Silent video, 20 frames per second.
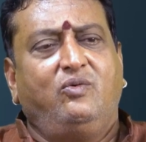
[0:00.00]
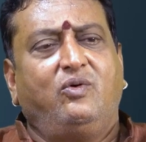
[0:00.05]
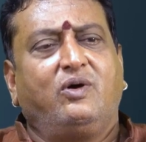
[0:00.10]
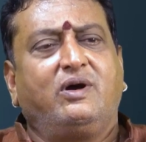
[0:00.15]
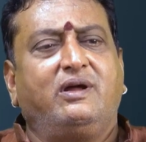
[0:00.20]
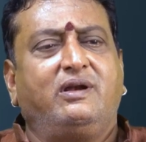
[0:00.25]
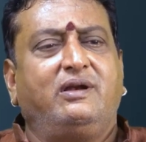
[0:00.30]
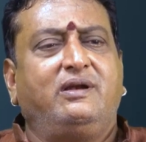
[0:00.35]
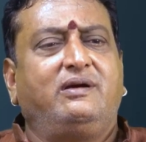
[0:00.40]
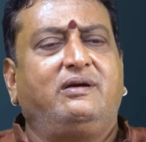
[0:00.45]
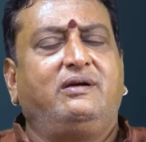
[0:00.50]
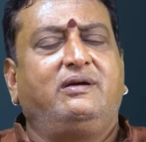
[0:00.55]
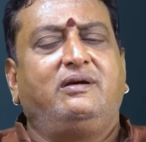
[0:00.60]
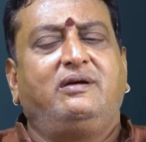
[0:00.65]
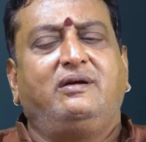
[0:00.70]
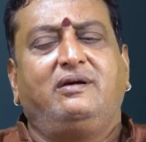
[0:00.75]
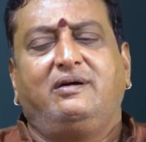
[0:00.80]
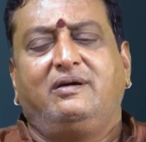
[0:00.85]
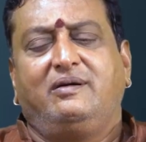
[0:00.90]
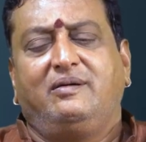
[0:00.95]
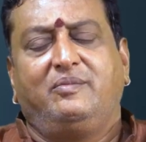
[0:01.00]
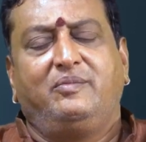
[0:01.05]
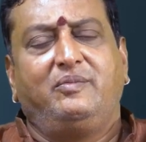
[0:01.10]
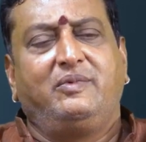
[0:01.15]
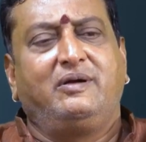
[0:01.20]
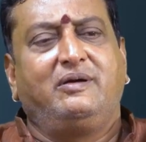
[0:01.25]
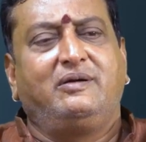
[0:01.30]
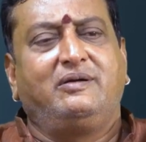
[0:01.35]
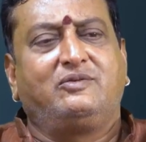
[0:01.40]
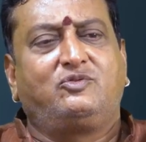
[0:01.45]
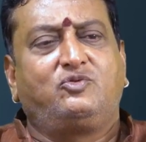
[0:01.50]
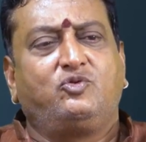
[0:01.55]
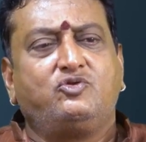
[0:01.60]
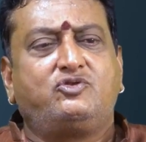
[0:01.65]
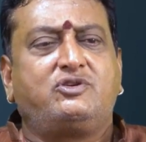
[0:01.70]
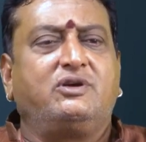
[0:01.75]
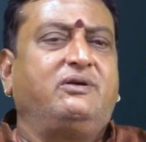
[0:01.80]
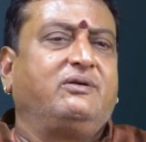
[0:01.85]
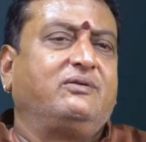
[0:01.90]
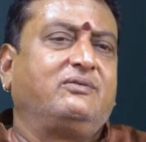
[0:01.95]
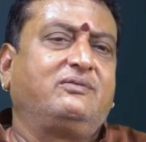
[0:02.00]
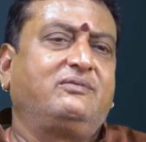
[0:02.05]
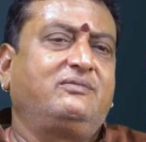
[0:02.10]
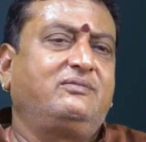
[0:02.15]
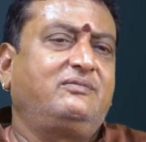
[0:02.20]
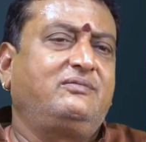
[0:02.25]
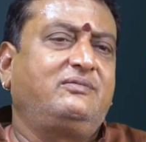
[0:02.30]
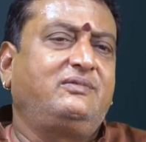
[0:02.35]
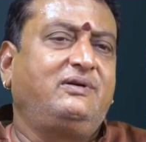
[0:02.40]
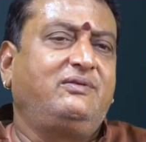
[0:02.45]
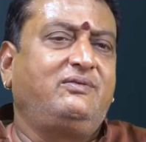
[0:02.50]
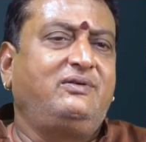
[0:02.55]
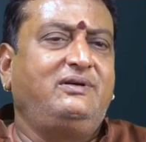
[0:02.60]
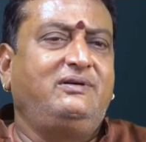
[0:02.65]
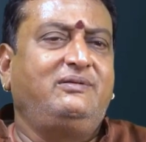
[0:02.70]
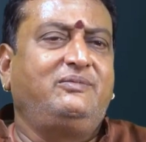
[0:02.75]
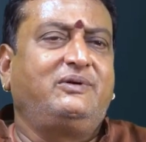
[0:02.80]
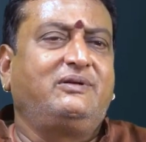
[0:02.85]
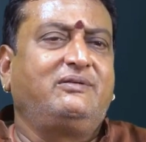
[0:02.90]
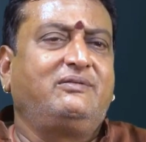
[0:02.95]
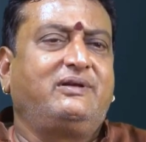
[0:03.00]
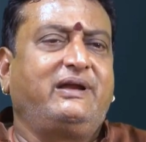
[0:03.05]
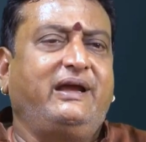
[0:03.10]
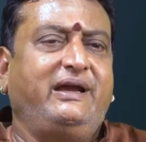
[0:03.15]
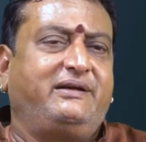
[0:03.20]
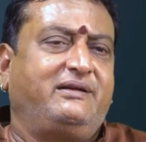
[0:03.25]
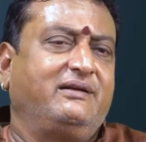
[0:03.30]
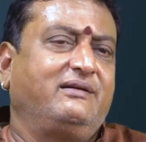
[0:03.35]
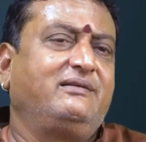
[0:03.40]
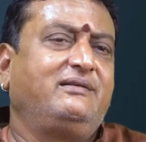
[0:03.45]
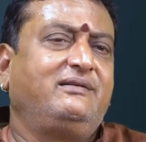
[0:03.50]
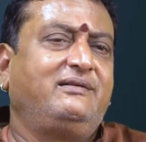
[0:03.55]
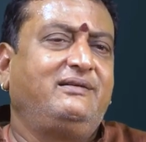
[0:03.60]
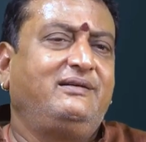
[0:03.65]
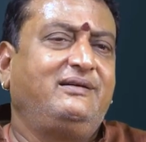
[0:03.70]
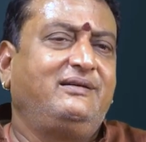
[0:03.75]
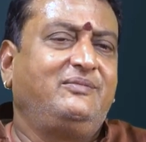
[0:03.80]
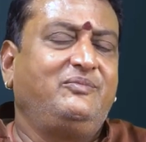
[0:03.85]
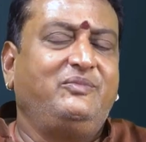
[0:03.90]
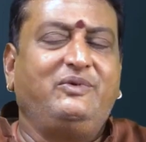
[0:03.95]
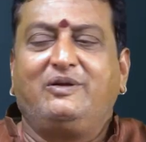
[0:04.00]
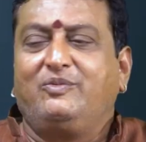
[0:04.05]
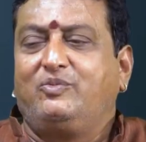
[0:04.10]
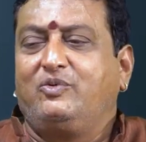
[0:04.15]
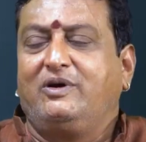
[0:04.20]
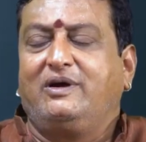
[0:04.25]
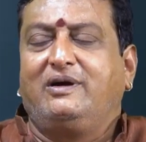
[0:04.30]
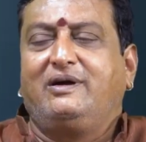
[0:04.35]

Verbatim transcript: ఒక సూచనలు ఏమంటే మనం రైట్ మీరు